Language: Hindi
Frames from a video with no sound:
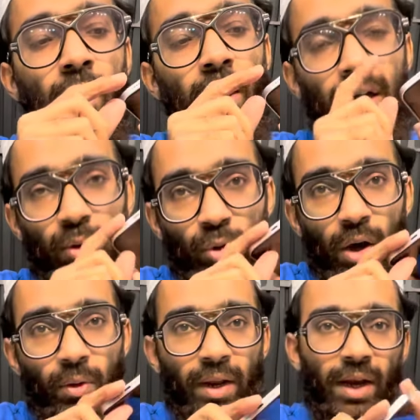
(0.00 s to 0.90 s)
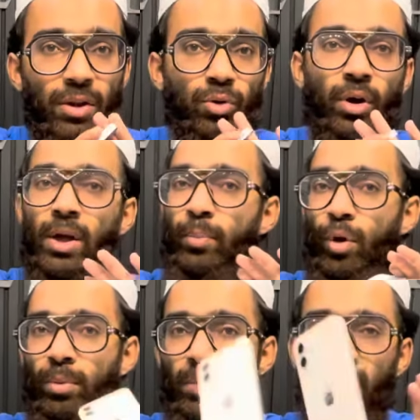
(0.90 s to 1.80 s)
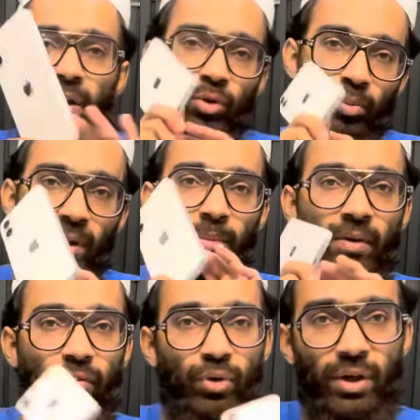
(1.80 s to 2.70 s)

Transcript: अगर खुला हुआ रहेगा तो अगर प्रॉब्लम नहीं है तो भी आपका फोन